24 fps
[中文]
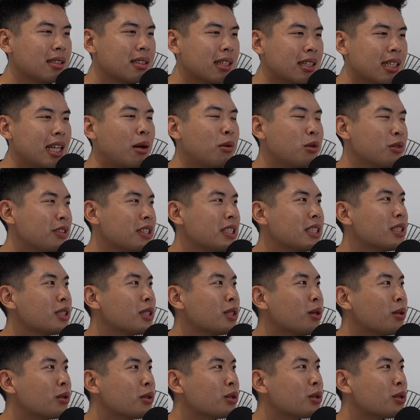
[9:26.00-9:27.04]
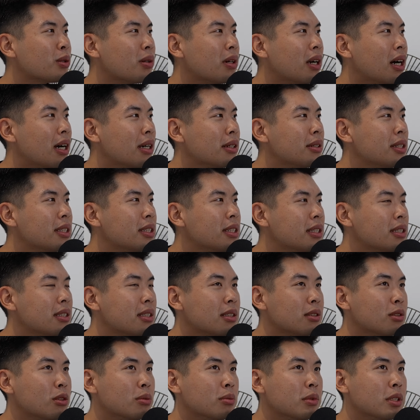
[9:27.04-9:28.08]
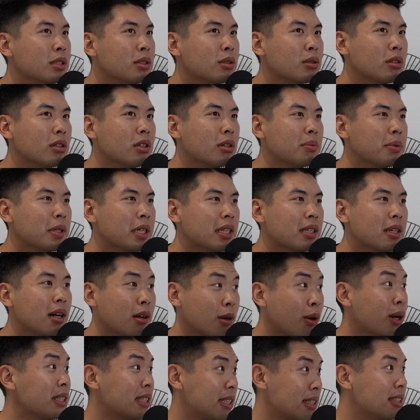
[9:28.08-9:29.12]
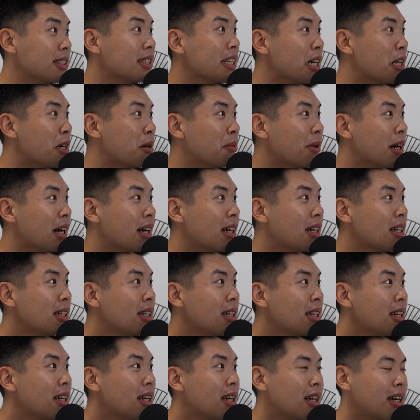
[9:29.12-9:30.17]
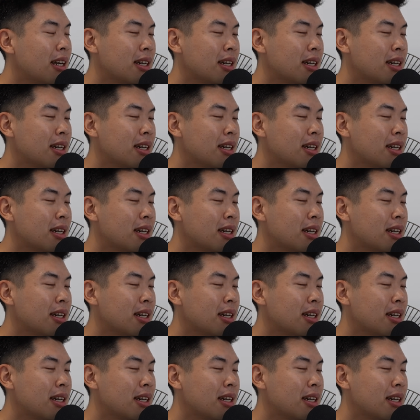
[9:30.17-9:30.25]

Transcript: 也大部分是工作啦，因为其实我们做频道快四年了嘛，对。